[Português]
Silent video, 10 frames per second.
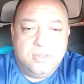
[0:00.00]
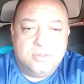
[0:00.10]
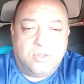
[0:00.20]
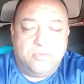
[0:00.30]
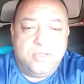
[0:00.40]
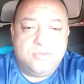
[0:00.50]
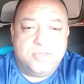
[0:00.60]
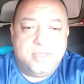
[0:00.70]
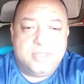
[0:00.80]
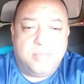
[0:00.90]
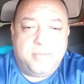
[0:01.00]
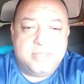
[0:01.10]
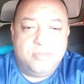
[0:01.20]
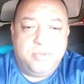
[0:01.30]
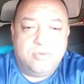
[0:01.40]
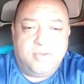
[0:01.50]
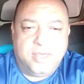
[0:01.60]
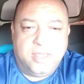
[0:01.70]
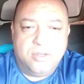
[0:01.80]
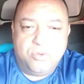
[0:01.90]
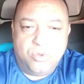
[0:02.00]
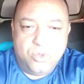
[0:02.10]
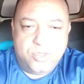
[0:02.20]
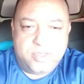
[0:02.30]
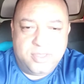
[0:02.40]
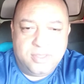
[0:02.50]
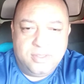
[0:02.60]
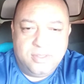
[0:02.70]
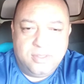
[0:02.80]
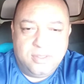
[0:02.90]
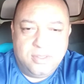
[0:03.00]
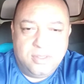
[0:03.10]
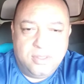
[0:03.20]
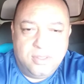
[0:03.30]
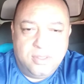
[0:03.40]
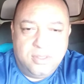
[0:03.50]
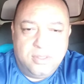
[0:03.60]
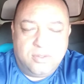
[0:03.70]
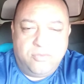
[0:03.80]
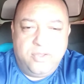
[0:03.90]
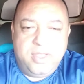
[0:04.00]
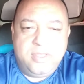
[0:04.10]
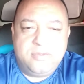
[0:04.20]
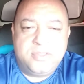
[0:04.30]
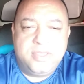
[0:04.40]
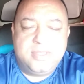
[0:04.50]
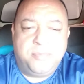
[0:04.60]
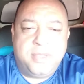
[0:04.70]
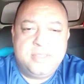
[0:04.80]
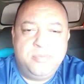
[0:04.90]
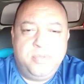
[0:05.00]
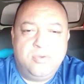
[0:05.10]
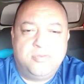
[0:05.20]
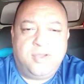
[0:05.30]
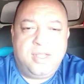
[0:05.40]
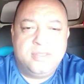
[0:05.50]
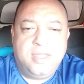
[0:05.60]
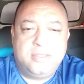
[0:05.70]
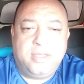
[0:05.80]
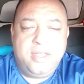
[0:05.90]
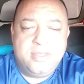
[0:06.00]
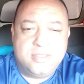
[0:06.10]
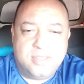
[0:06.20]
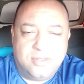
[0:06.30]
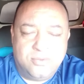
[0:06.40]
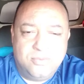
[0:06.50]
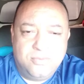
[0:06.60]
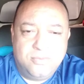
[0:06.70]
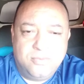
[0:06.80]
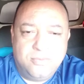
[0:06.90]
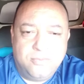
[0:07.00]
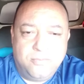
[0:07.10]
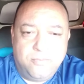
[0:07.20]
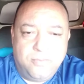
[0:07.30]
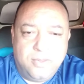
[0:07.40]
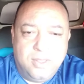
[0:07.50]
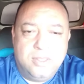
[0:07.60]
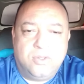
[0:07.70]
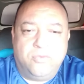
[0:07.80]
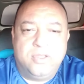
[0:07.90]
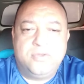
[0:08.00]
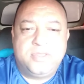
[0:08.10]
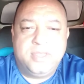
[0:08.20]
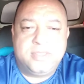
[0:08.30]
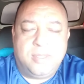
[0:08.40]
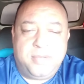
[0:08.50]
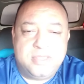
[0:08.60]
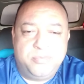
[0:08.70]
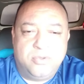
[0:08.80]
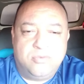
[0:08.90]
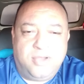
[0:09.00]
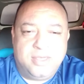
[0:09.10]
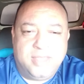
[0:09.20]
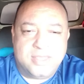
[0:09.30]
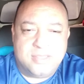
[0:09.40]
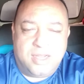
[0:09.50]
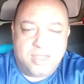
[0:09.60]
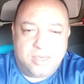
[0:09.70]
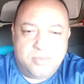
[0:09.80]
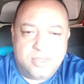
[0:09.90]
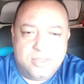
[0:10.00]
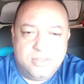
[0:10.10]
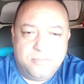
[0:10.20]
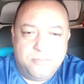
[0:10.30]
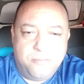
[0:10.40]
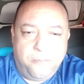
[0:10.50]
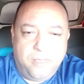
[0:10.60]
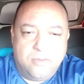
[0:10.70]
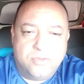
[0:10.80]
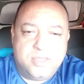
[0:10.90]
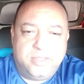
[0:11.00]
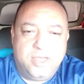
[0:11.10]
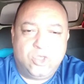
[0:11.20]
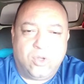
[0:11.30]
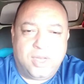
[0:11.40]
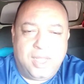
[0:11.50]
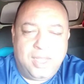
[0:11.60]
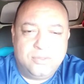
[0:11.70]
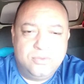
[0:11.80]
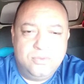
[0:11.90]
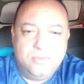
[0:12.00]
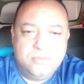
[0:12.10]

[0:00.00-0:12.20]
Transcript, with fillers: Talvez você está passando pelo vale da angústia. Talvez você está passando pelo vale da traição. Talvez você está passando pelo vale das lágrimas. Você tem chorado.